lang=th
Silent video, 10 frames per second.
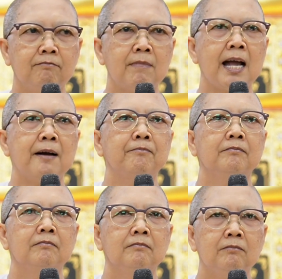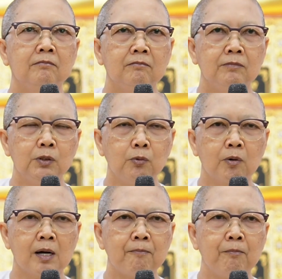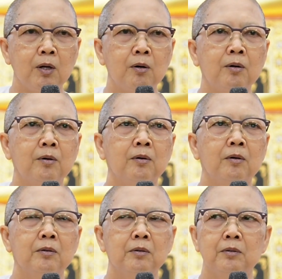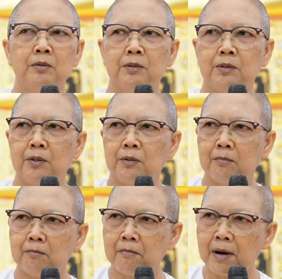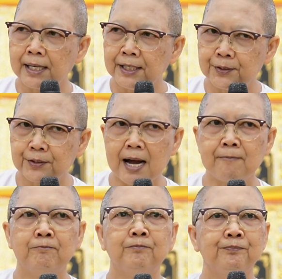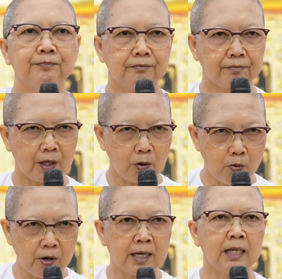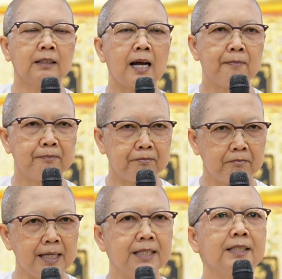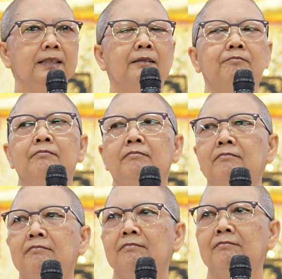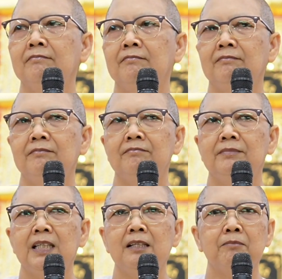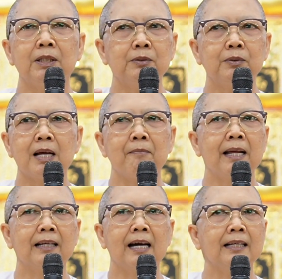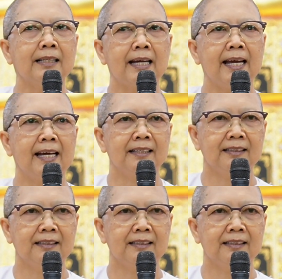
แบบอยู่กับโลกไม่ช้ำคุณธรรมไม่เสื่อมเช่นพระโสดาบันขั้นแก่